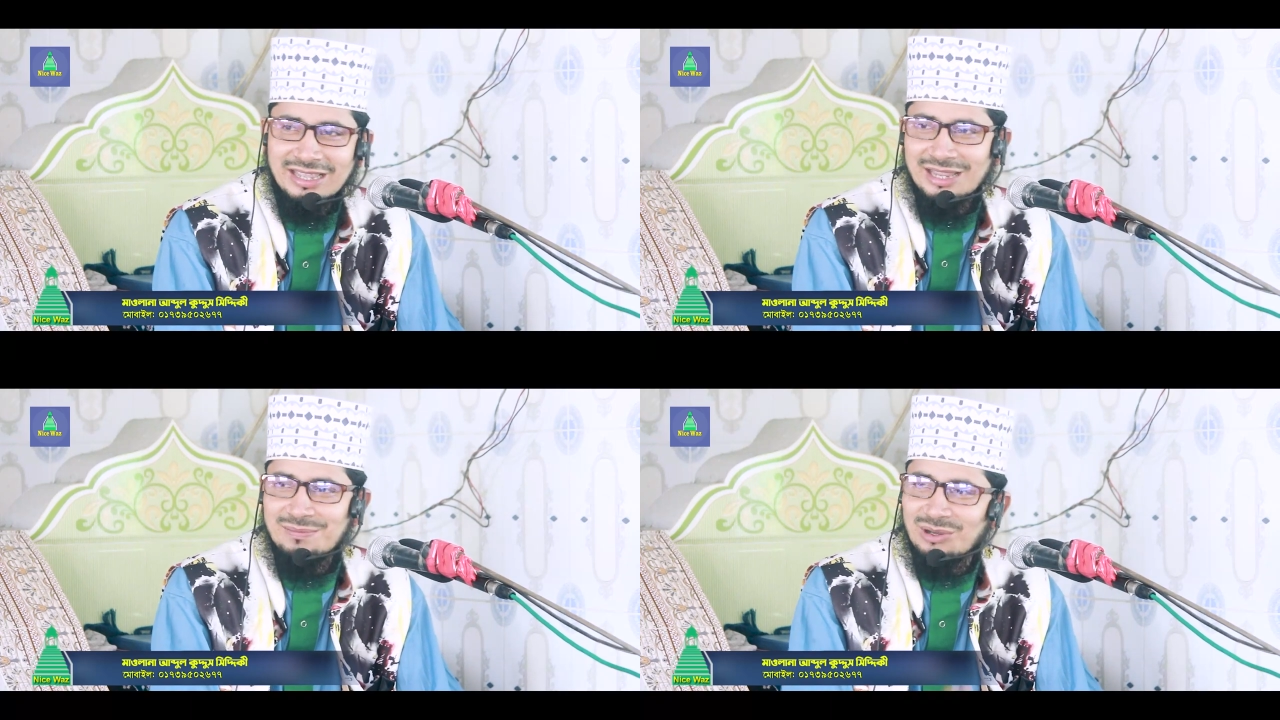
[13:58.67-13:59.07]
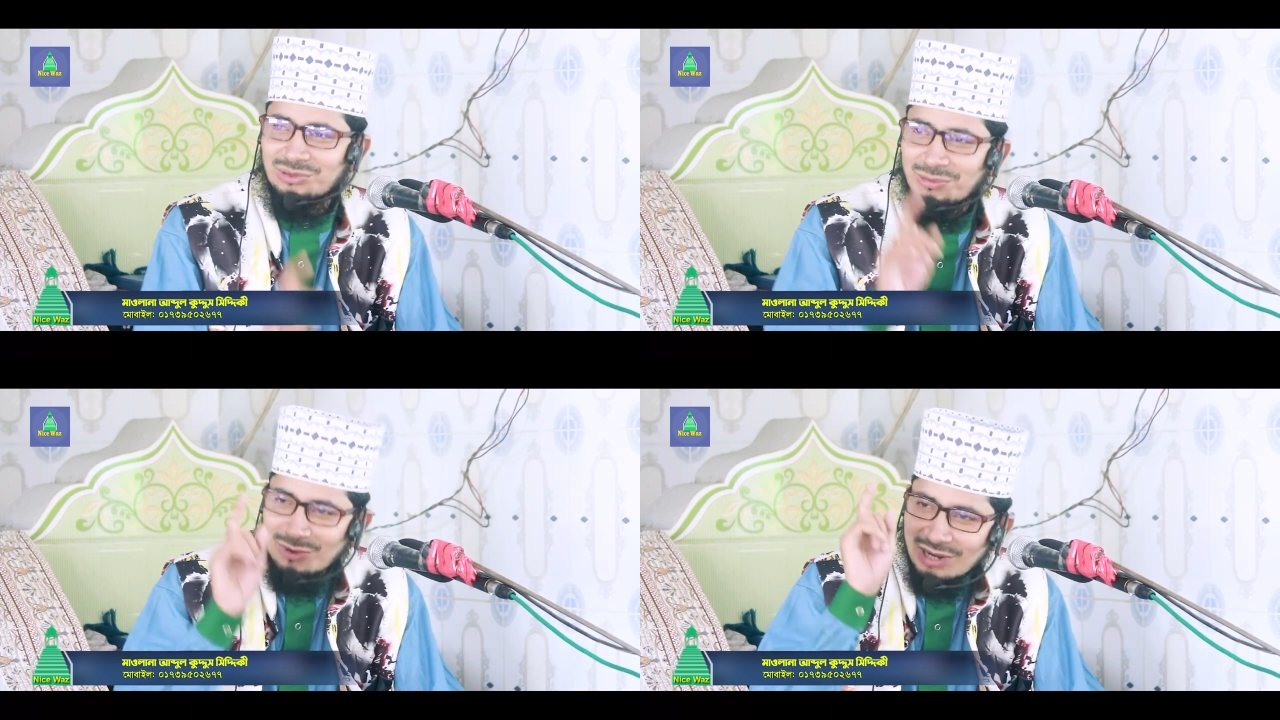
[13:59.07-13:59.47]
এই
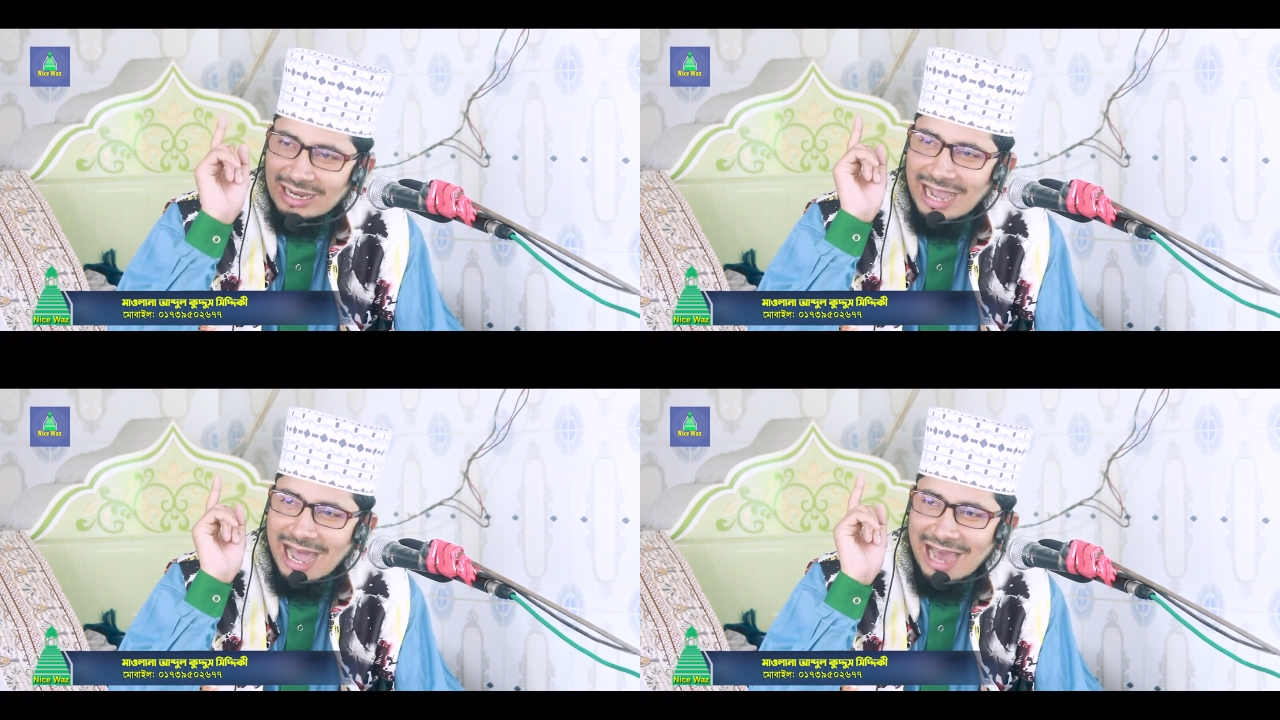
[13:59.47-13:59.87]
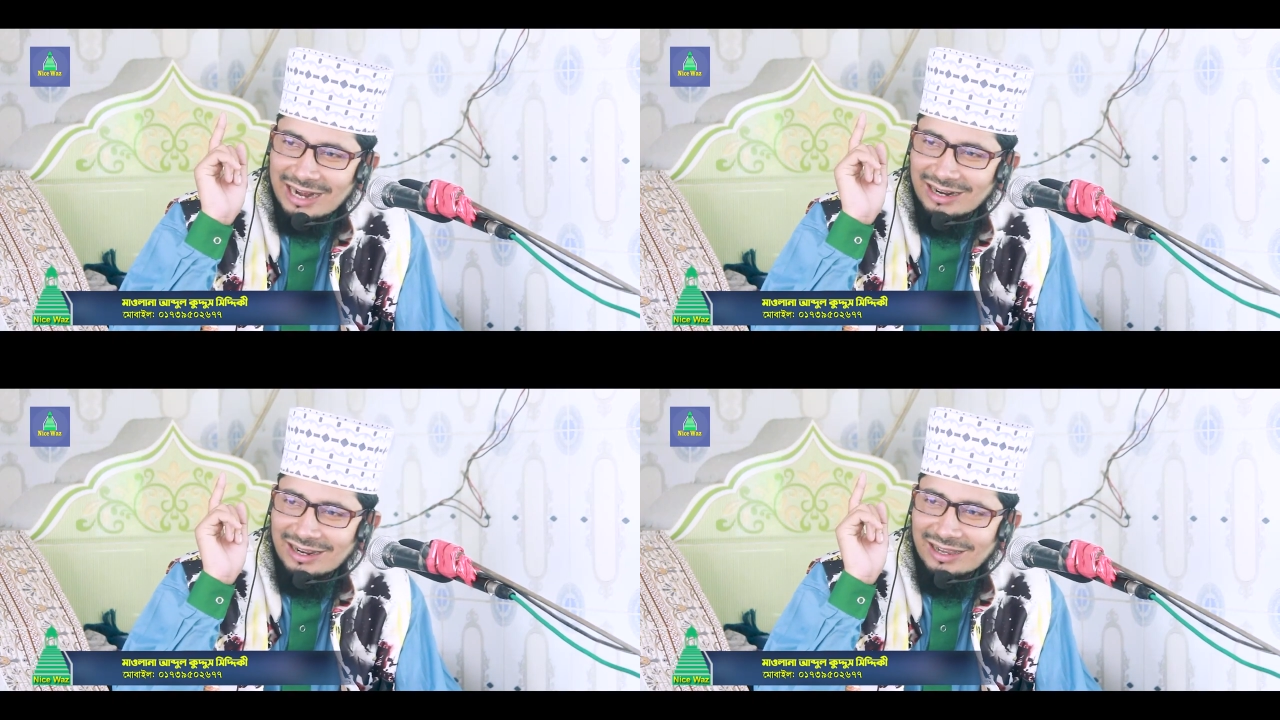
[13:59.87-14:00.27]
বক্তব্যটা কার
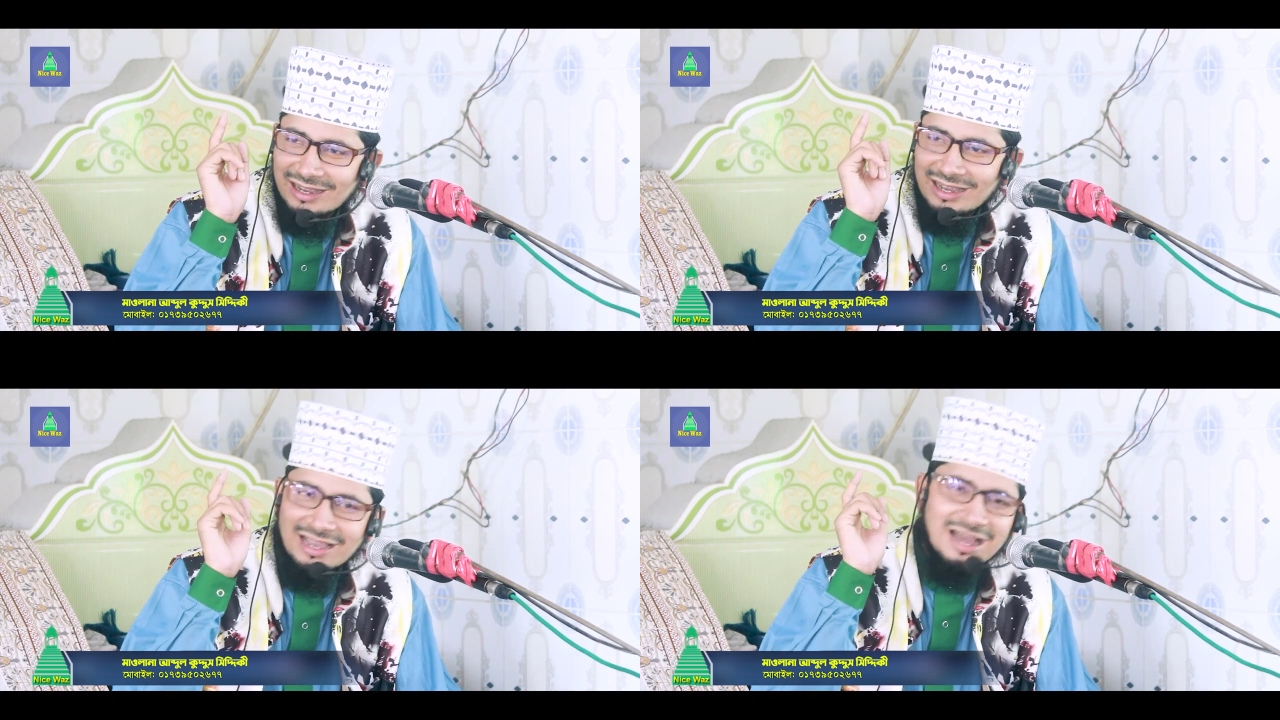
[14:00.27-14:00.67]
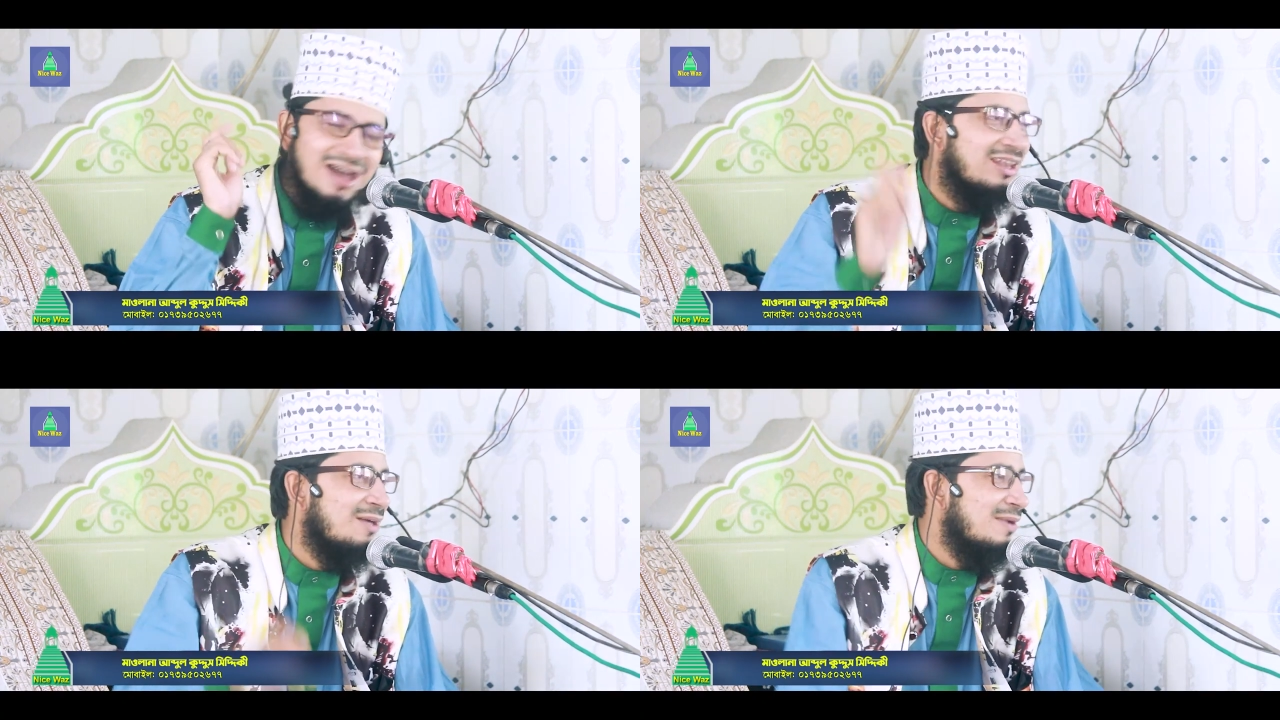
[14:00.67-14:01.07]

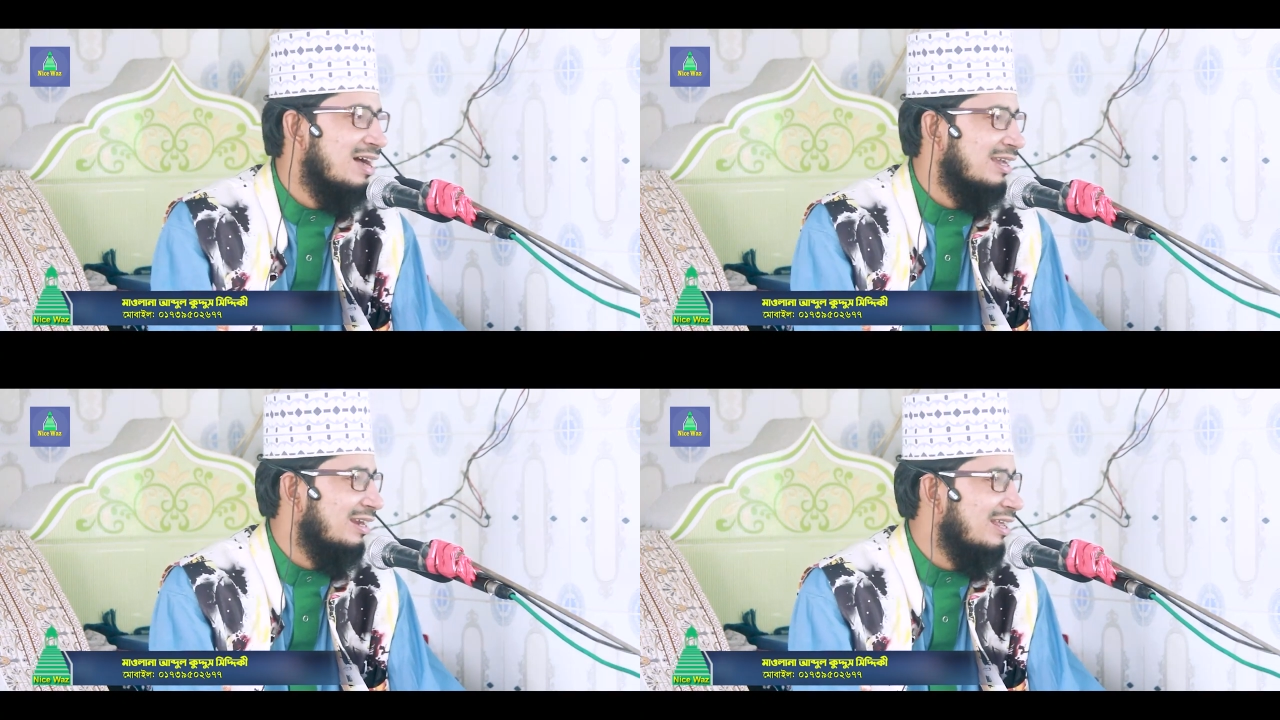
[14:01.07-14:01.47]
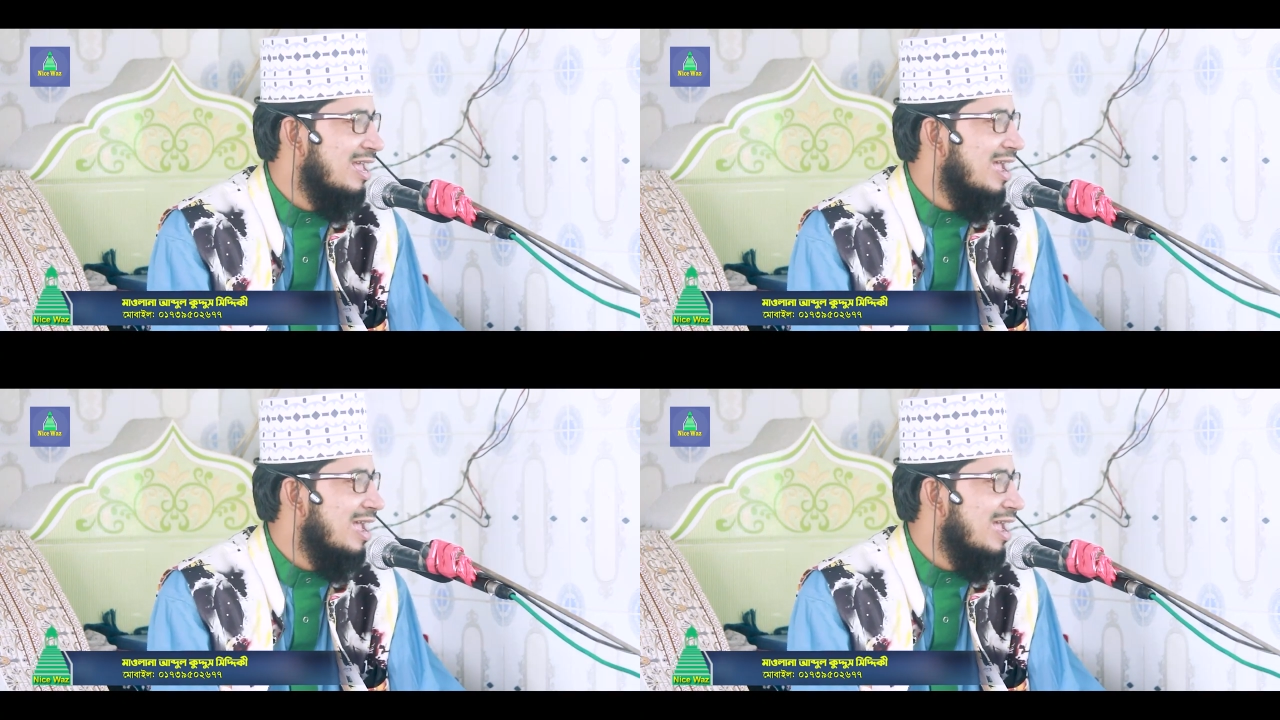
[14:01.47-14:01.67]
আল্লাহ পাকের